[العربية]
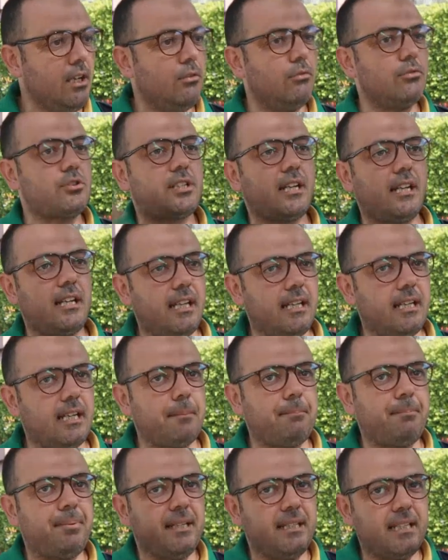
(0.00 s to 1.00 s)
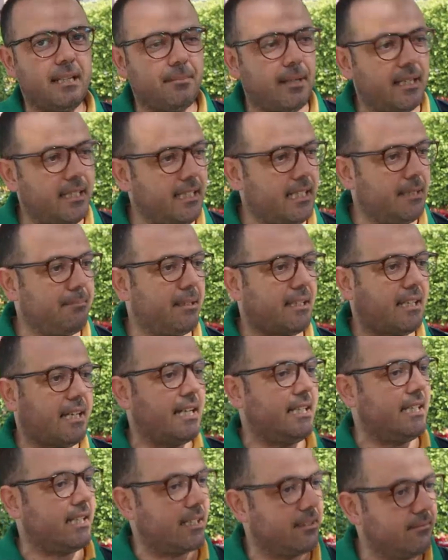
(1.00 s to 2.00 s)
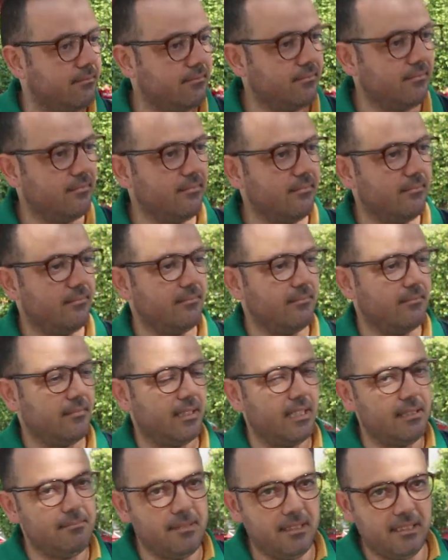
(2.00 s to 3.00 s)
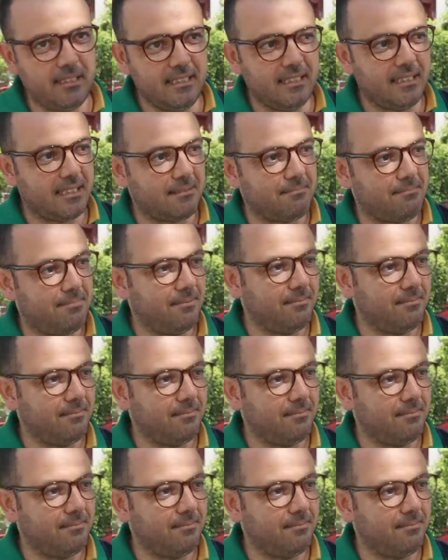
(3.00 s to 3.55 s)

وان شاء الله يا ربي ينعم علينا بالخير امين يا رب امين يا رب